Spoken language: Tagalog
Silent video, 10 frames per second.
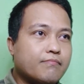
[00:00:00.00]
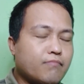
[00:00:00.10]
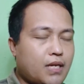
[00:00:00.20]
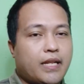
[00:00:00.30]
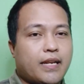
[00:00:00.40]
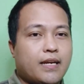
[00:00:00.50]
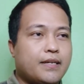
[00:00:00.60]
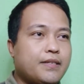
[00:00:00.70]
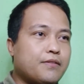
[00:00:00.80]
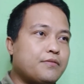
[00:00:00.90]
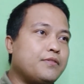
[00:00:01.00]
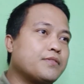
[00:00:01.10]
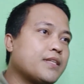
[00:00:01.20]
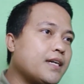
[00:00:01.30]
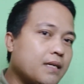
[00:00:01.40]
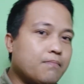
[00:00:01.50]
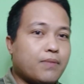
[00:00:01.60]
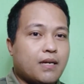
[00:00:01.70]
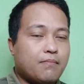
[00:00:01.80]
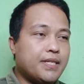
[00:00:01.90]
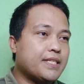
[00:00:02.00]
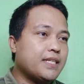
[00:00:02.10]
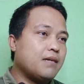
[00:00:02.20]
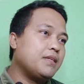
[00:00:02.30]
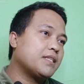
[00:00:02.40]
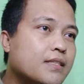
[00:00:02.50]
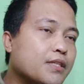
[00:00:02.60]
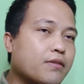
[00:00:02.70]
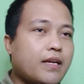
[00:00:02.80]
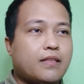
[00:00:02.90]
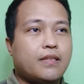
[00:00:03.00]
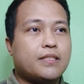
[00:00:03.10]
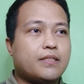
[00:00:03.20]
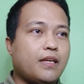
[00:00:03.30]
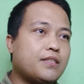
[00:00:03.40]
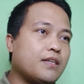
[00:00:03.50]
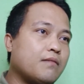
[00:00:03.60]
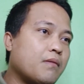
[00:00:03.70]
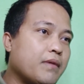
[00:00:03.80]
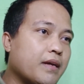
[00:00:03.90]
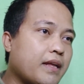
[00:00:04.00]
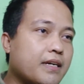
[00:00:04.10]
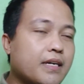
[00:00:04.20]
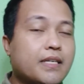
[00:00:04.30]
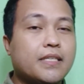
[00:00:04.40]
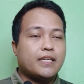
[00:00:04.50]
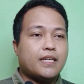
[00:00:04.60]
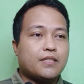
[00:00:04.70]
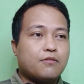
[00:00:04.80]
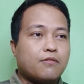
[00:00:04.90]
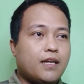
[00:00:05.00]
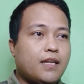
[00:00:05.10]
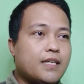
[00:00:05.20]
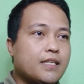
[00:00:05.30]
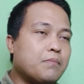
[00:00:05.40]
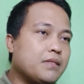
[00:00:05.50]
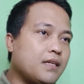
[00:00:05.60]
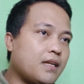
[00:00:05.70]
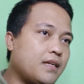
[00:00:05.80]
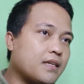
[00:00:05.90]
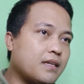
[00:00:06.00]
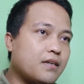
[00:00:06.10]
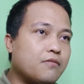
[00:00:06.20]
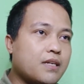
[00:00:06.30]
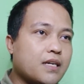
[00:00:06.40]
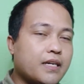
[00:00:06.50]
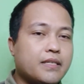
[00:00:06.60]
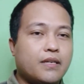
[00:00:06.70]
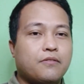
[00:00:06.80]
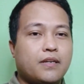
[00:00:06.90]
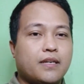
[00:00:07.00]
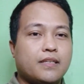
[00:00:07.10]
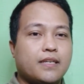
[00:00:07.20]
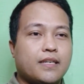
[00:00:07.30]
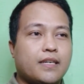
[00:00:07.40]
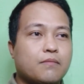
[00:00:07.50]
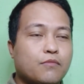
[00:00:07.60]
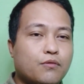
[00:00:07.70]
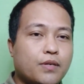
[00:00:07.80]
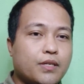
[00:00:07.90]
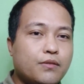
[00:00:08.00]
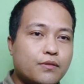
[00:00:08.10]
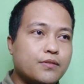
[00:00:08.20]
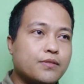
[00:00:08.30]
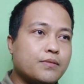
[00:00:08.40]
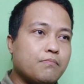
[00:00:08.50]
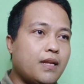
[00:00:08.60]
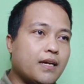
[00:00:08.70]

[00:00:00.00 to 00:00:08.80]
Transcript: Nanirahan ako dun sa province namin sa United States of America. Kaso nga lang, hindi rin naging ganun kaganda yung aking naging buhay doon bilang